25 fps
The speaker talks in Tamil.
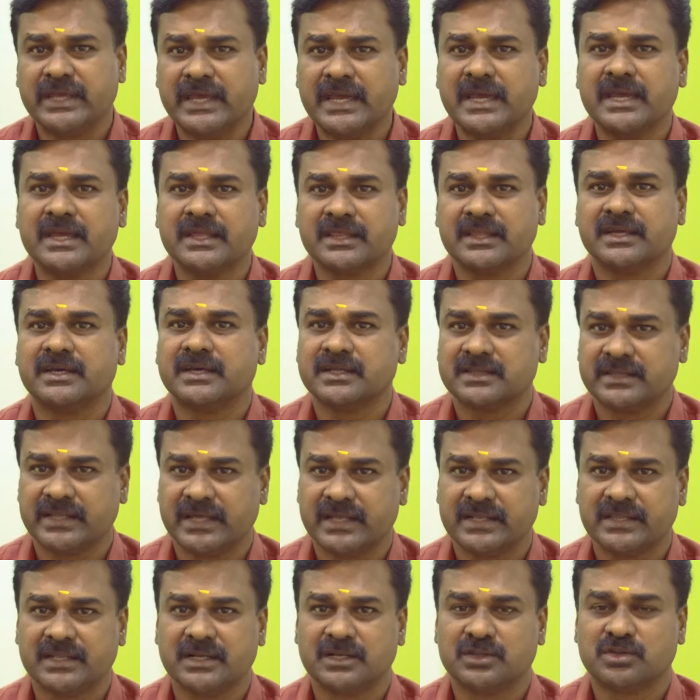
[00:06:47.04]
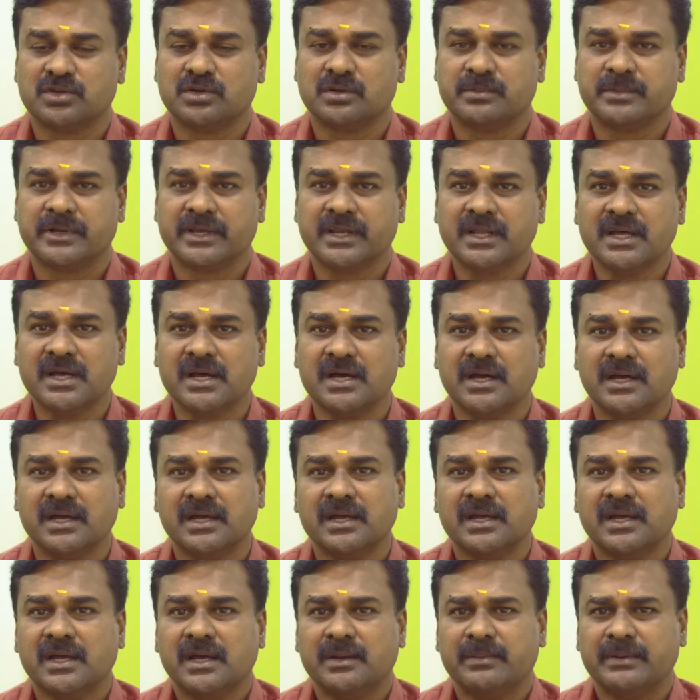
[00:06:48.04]
ஏன் இதை தேர்ந்தெடுத்தோம் அப்படின்னா
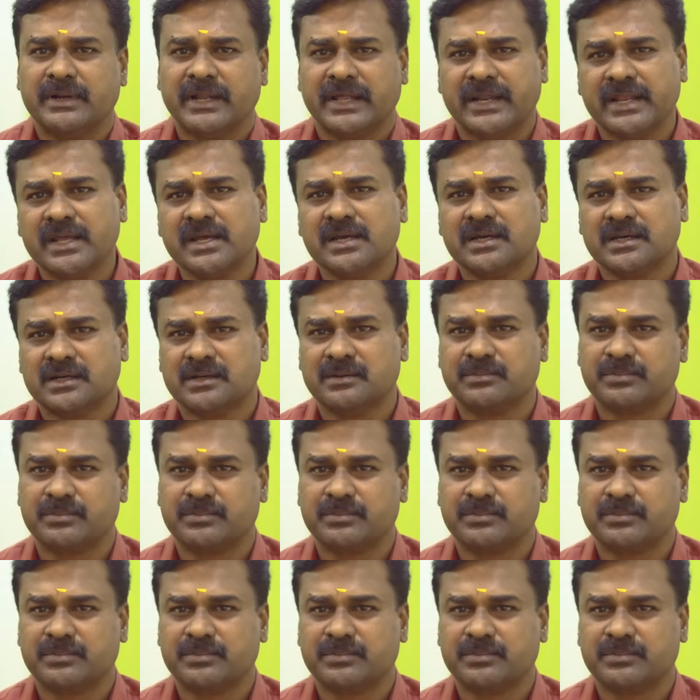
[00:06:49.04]
நிறைய